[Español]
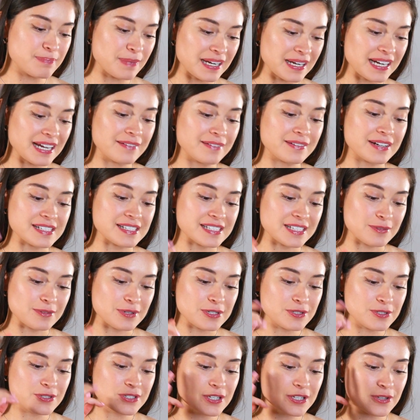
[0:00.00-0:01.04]
palabras de
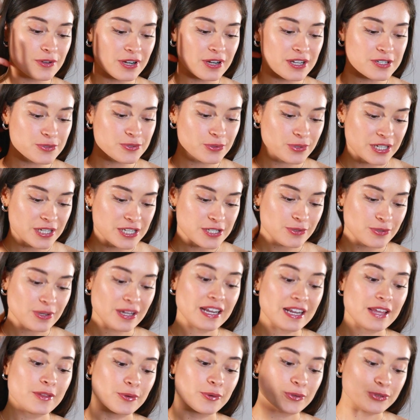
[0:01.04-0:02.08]
nuestro Señor Jesucristo y a
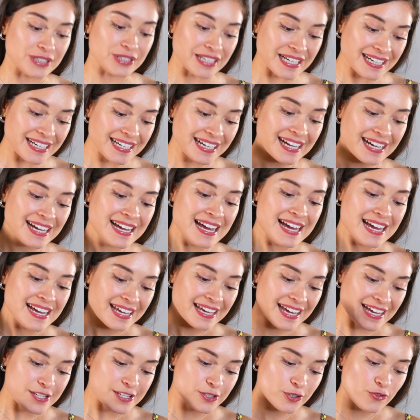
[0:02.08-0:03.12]
la doctrina
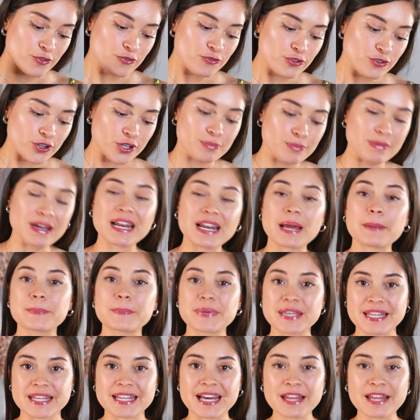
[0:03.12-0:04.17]
que es conforme a la
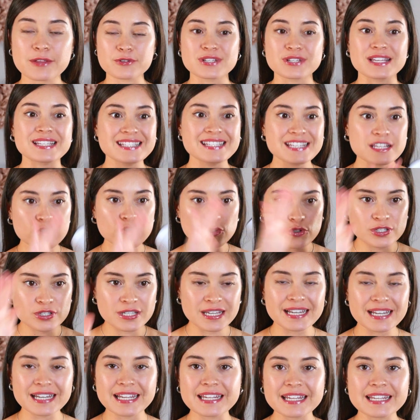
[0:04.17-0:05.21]
piedad. O sea, si no
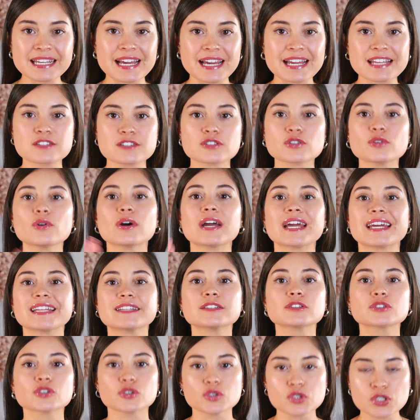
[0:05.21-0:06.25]
se alinea esto,
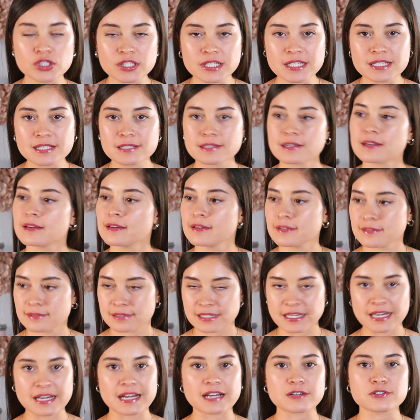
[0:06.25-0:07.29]
entonces
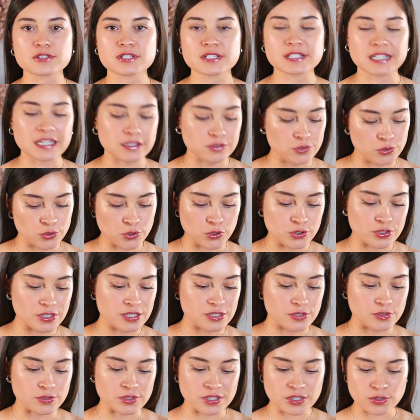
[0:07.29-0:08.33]
y acá nos está dando todos
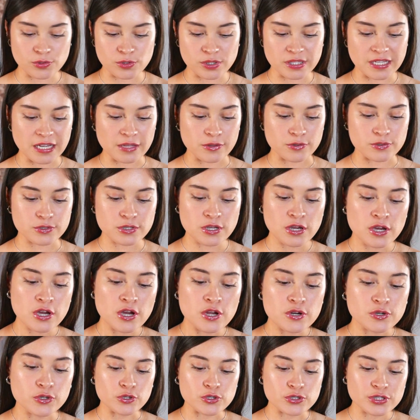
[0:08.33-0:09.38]
estos resultados.
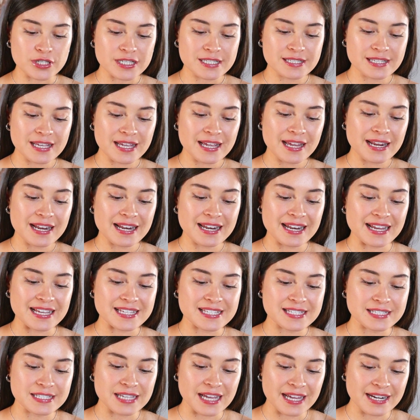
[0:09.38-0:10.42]
Nos dice
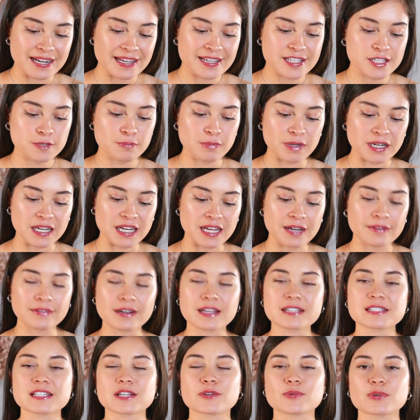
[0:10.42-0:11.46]
las sanas
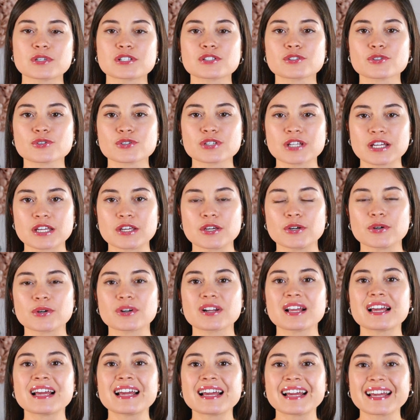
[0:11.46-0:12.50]
palabras de nuestro
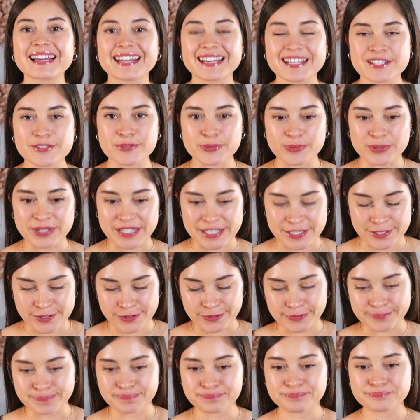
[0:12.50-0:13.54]
Señor
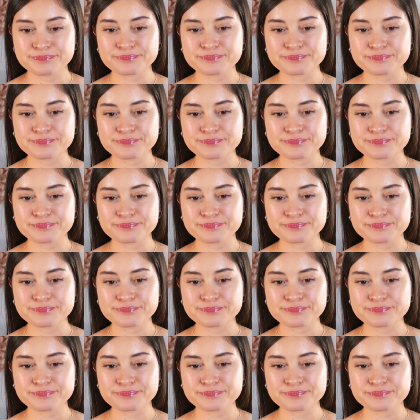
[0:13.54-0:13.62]
Jesucristo.